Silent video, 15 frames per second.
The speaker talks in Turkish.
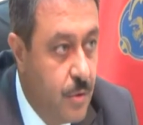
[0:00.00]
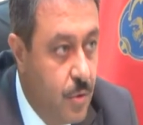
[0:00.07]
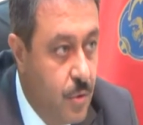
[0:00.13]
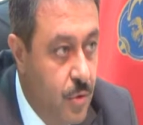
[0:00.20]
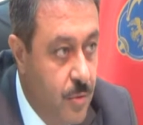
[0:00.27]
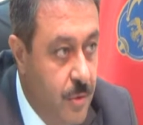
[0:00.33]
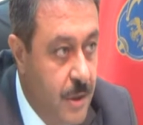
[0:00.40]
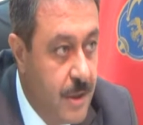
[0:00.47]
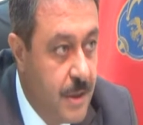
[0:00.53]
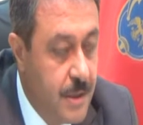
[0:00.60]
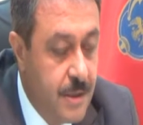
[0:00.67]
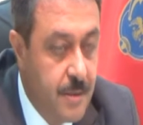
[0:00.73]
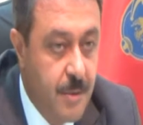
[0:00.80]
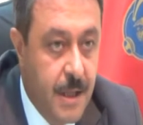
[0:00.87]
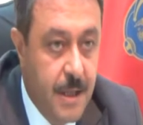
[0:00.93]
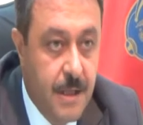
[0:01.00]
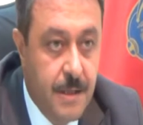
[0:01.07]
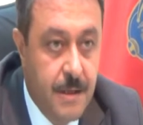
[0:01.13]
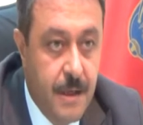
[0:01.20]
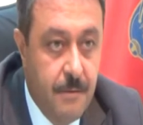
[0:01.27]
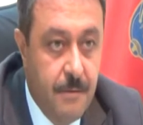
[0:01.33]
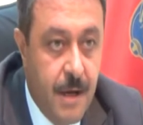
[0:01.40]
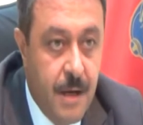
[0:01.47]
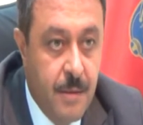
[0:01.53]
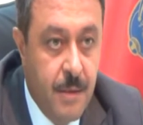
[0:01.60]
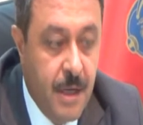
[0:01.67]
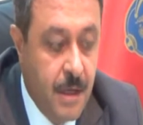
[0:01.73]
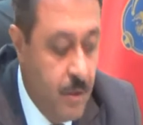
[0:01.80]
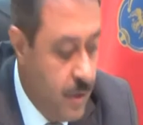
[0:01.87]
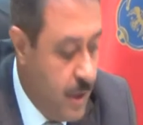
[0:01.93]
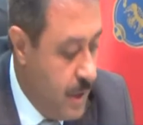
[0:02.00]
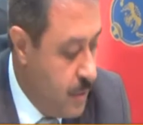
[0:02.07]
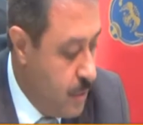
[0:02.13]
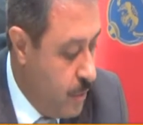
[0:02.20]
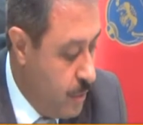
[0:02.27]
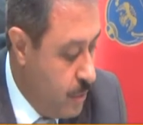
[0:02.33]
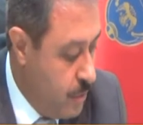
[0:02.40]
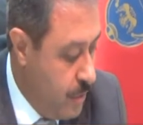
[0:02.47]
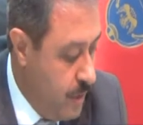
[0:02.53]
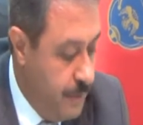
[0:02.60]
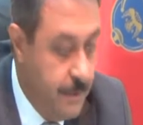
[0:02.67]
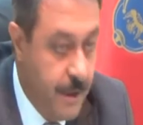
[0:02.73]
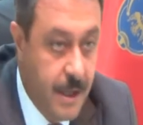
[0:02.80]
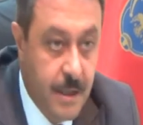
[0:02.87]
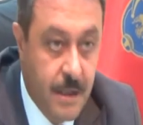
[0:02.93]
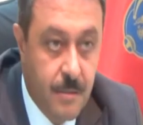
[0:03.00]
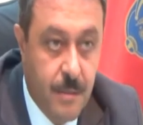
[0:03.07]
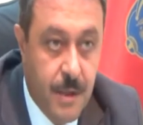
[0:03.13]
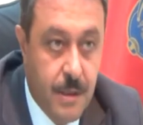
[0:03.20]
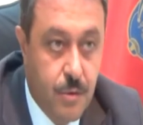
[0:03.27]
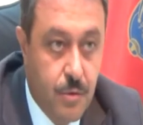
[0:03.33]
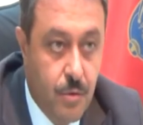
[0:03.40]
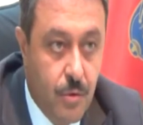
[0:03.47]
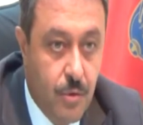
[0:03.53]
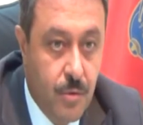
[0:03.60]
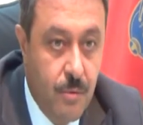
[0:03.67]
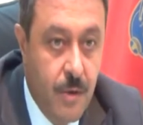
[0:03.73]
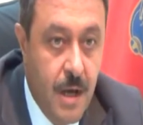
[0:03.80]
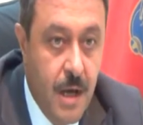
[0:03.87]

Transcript: günübirlik hizmetleri de vermeye yönelik olduğunu ifade etmek istiyorum.